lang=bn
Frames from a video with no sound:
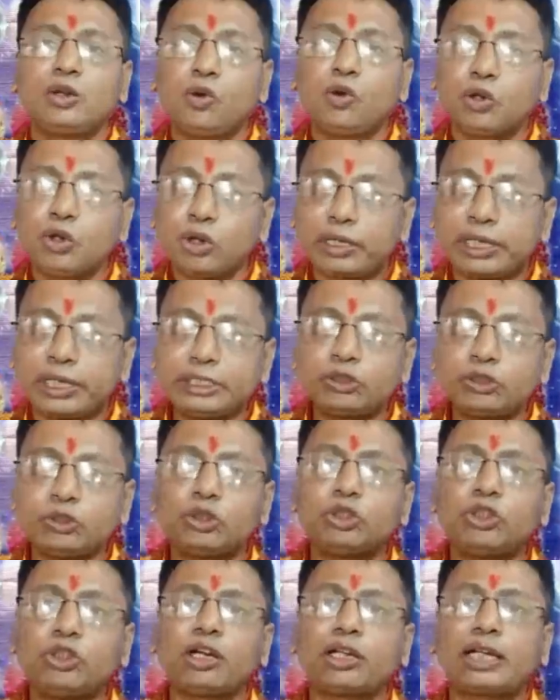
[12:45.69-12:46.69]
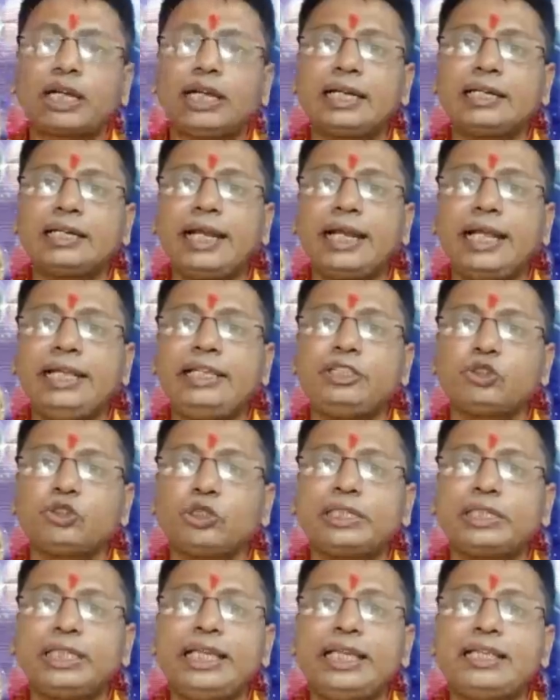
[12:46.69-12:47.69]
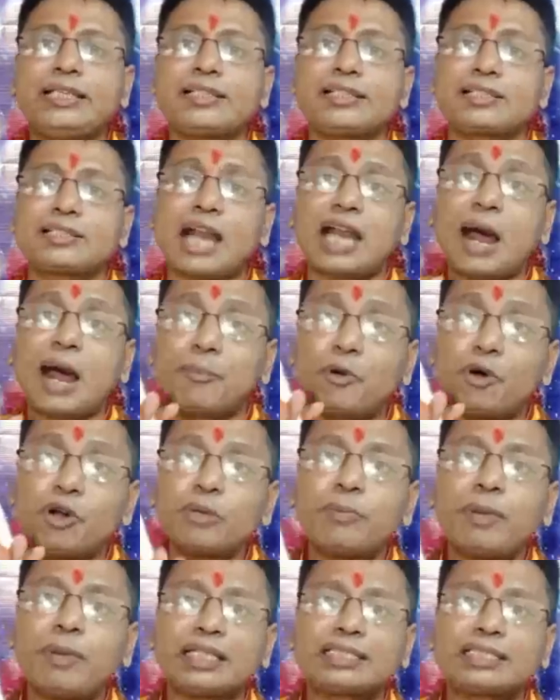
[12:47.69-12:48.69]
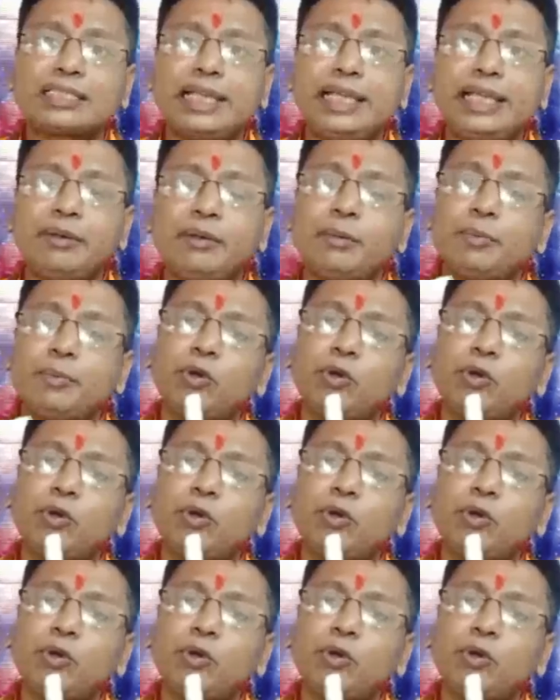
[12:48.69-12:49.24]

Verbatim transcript: কোনো কিছুর দরকার নেই যদি শ্রাবণ মাসে